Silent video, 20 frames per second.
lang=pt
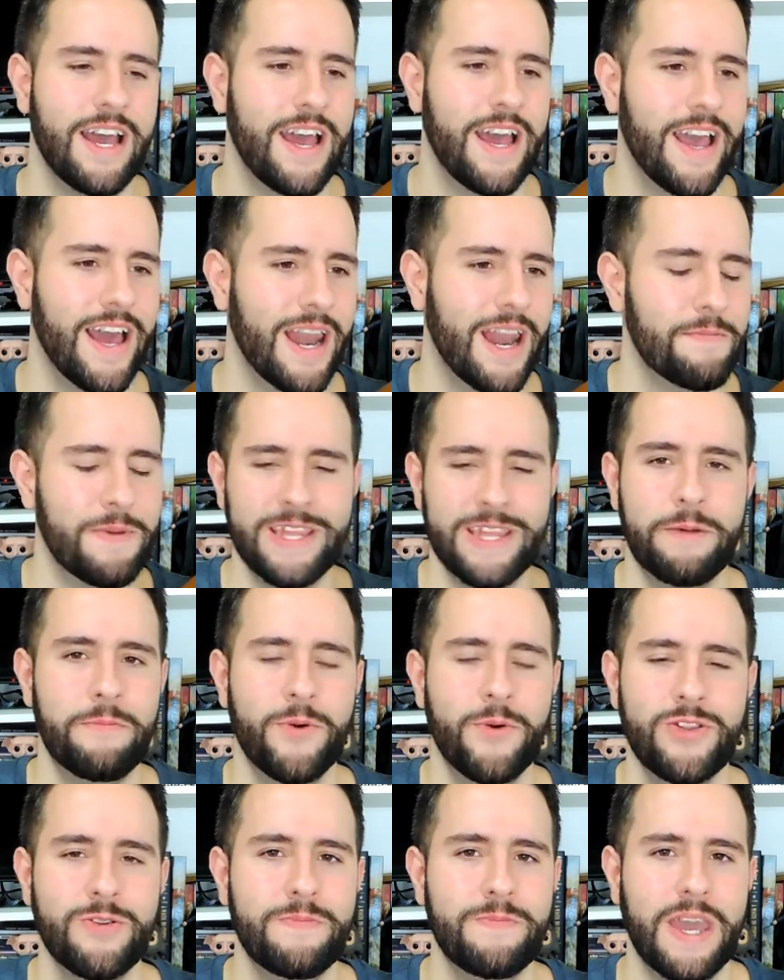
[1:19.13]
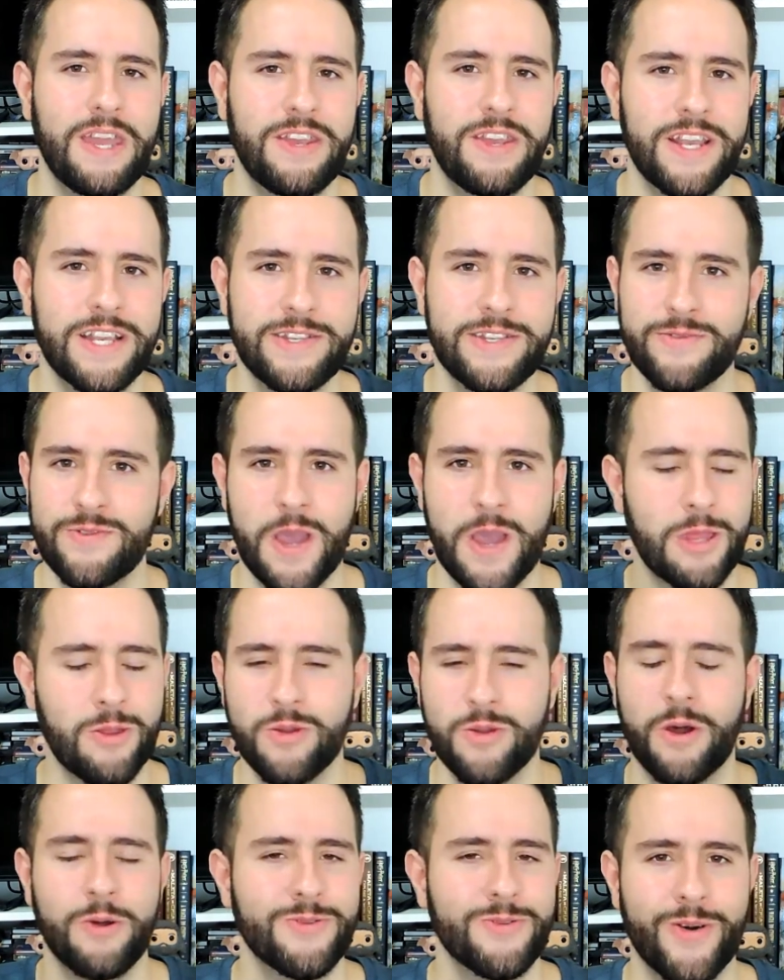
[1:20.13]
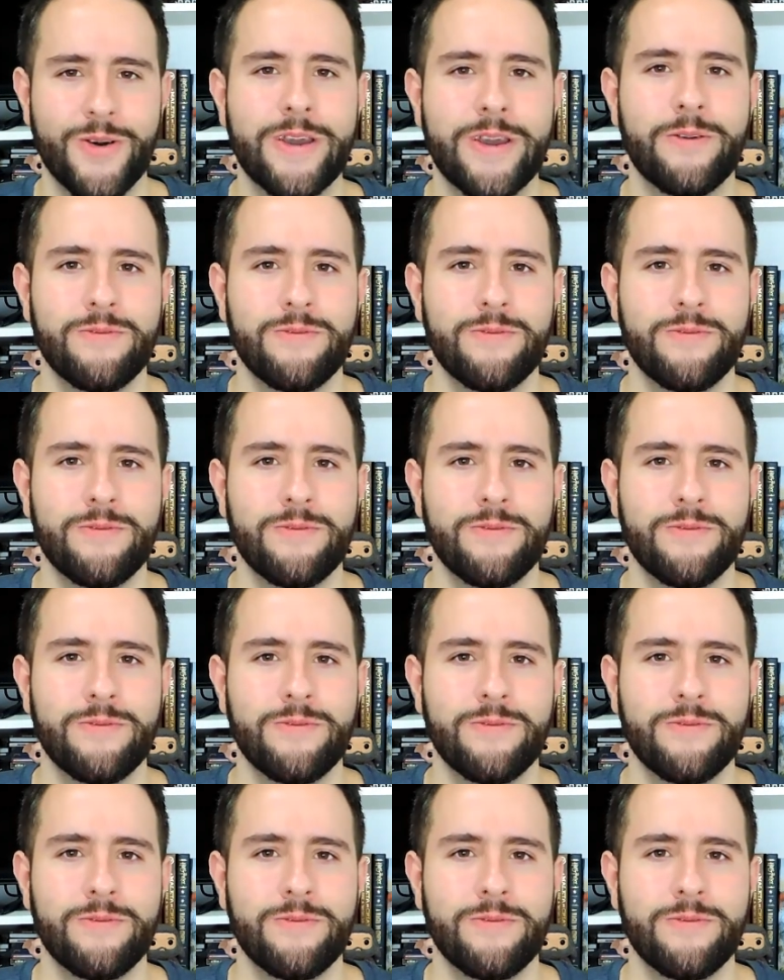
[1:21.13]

É, ela manda muito bem nisso, não é todo autor